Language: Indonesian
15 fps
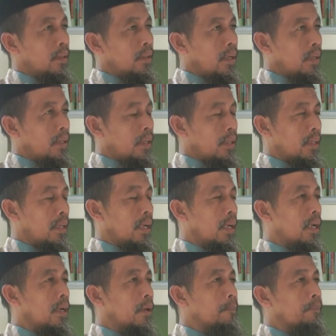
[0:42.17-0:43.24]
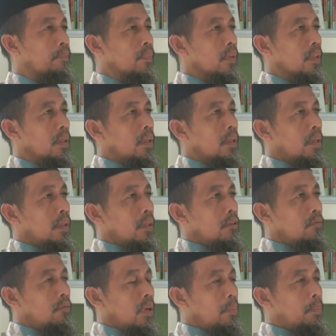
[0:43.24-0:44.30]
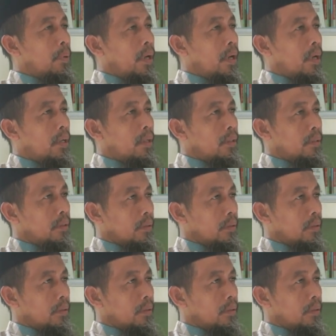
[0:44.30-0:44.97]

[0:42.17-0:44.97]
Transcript: dengan adanya wabah